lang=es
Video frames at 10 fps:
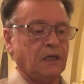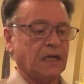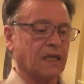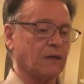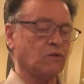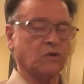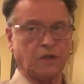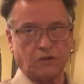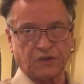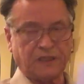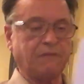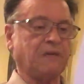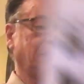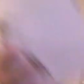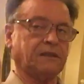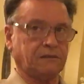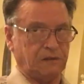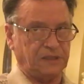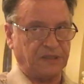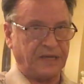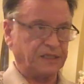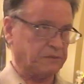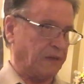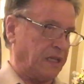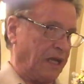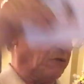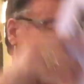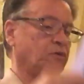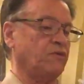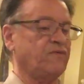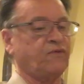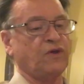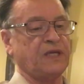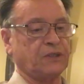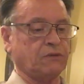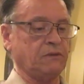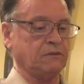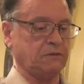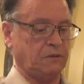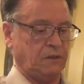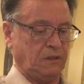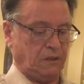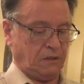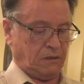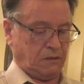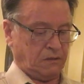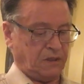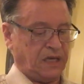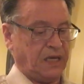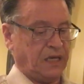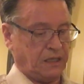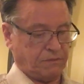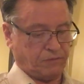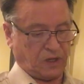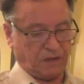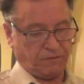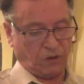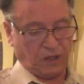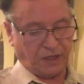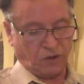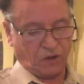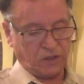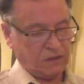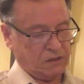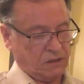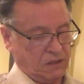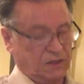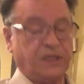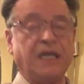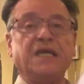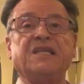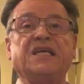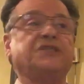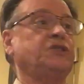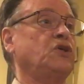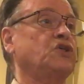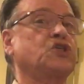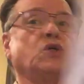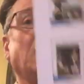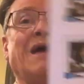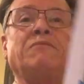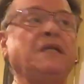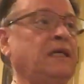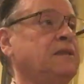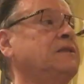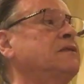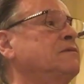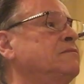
cada uno de los temas está respaldado por un folleto de, por ejemplo, el de hoy tiene 18 láminas